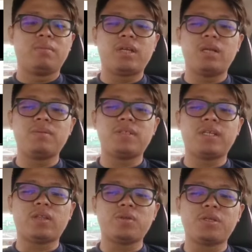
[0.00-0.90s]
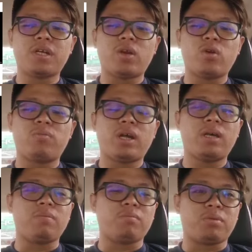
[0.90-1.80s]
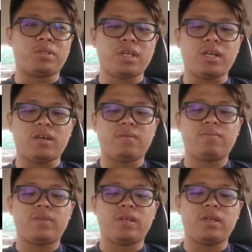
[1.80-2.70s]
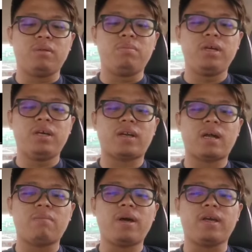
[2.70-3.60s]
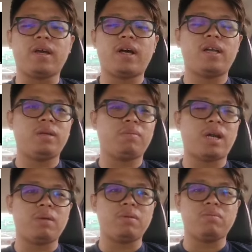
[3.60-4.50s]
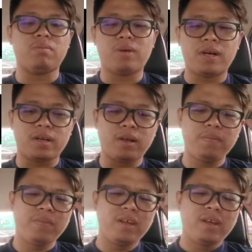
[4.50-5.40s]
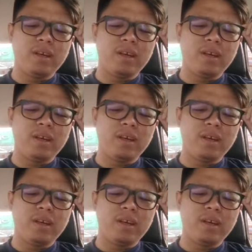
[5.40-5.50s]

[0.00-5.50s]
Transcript: Perdana Menteri Datuk Seri Anwar Ibrahim percaya lebih ramai ahli parlimen pembangkang